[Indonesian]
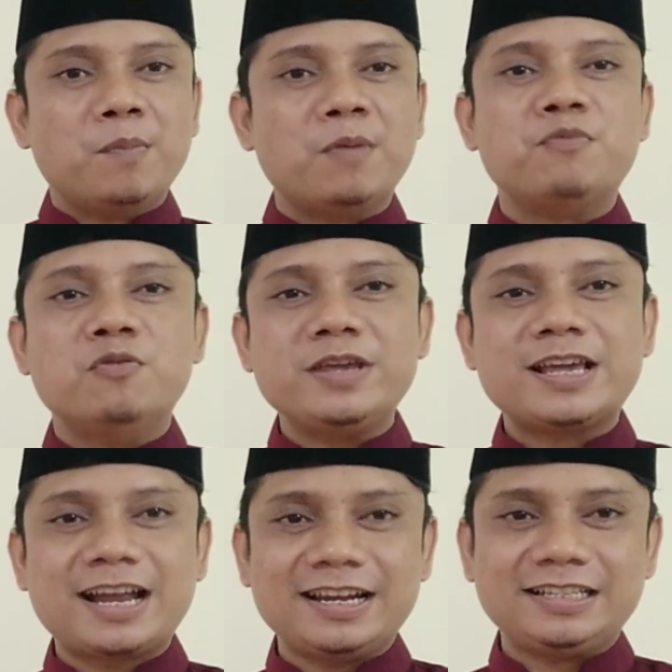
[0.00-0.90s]

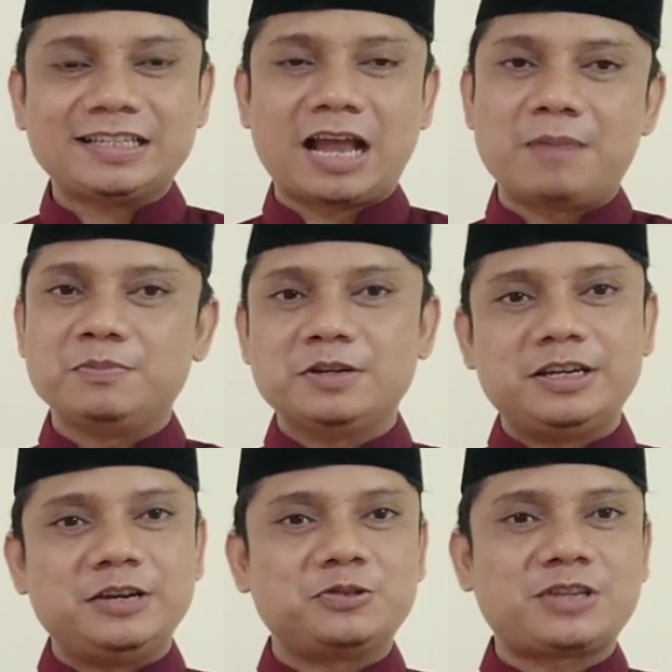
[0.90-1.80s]
membumikan Islam
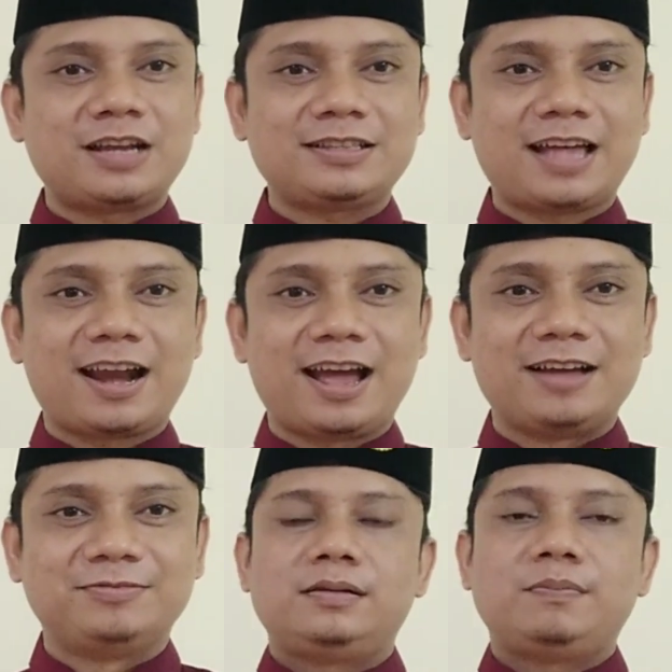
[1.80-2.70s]
di Nusantara.
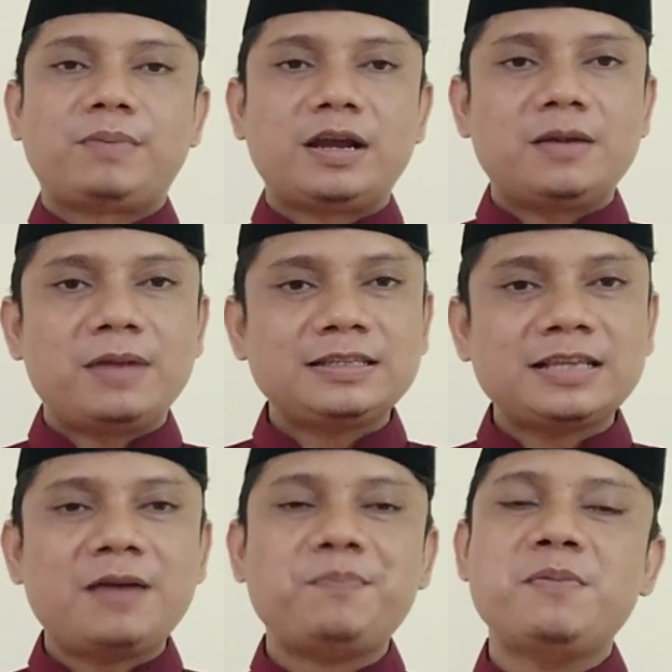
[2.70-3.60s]
Pada
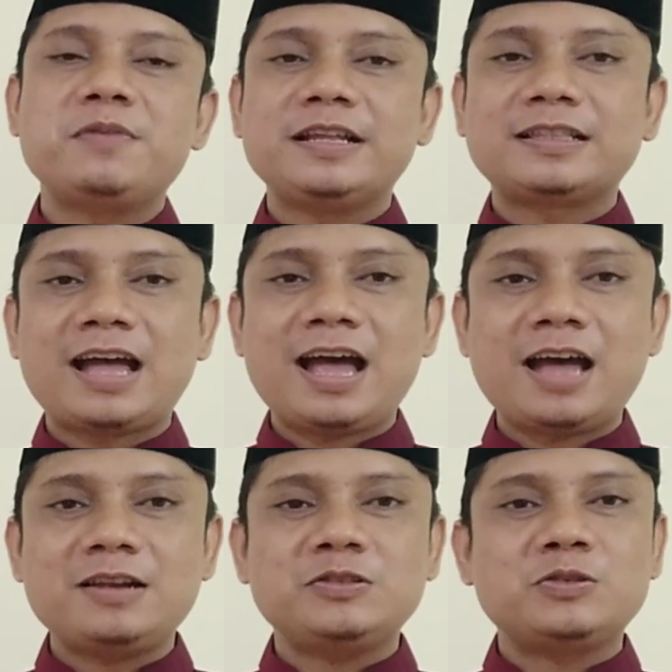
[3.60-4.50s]
masa pemerintahan